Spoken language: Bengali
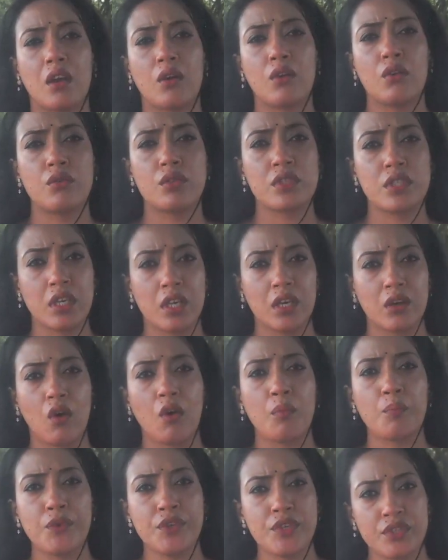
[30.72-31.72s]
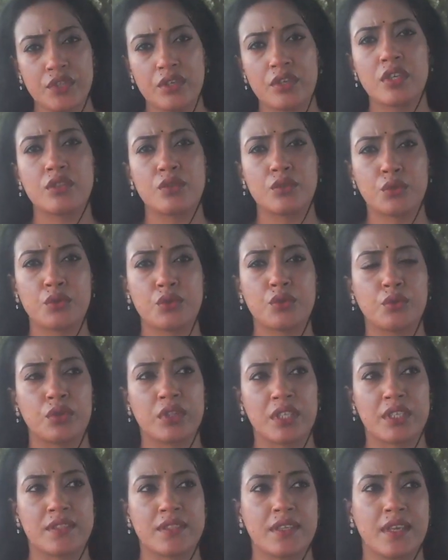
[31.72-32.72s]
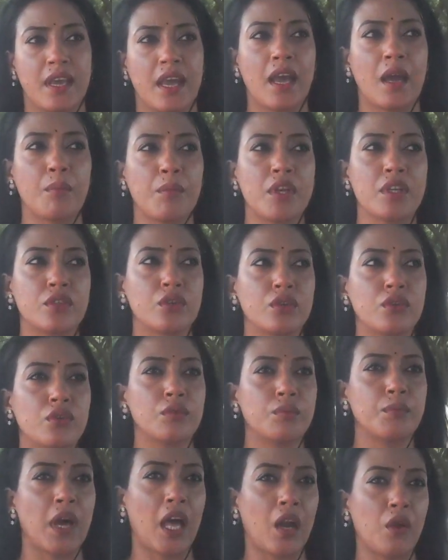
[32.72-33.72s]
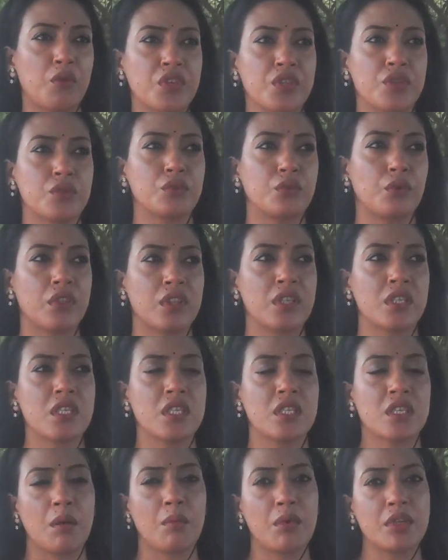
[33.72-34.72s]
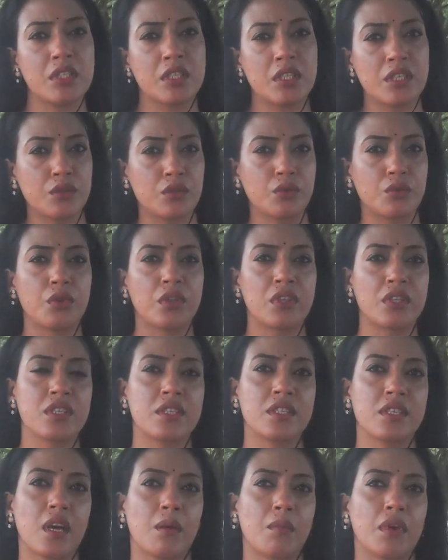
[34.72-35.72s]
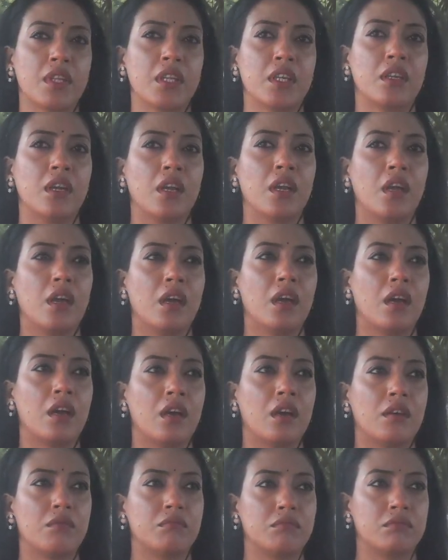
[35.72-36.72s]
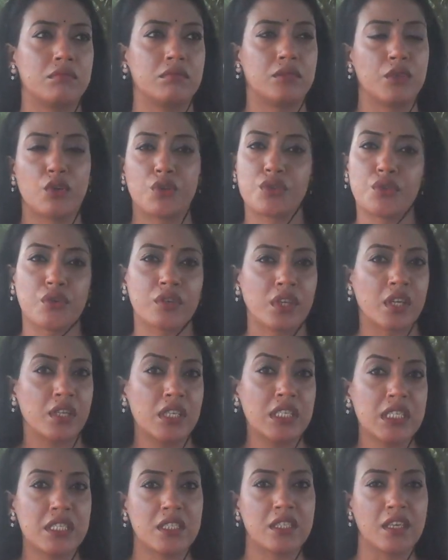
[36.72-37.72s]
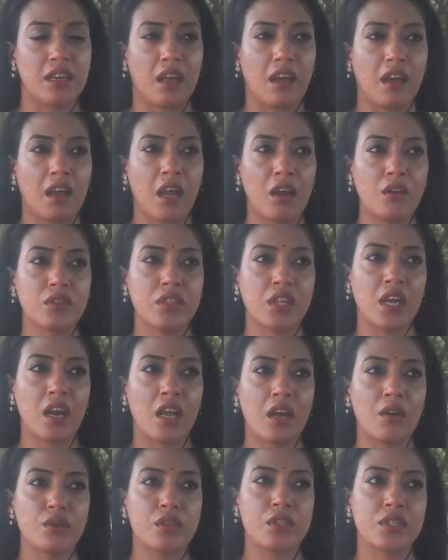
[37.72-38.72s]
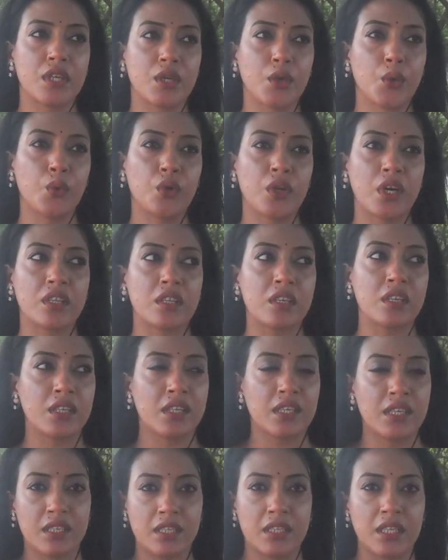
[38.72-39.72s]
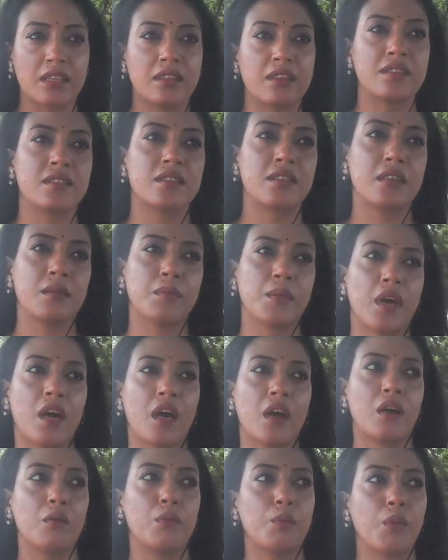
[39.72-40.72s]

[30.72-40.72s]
এখন হচ্ছে কি কম্পিটিশনের যুগ চলতেছে আমরা যখন ভালো কিছু করতেছি সামাজিক কিছু করতেছি আমাদের দর্শকটা নিচ্ছে না কারণ তারা হচ্ছে কলকাতার দিকে দেখতেছে বা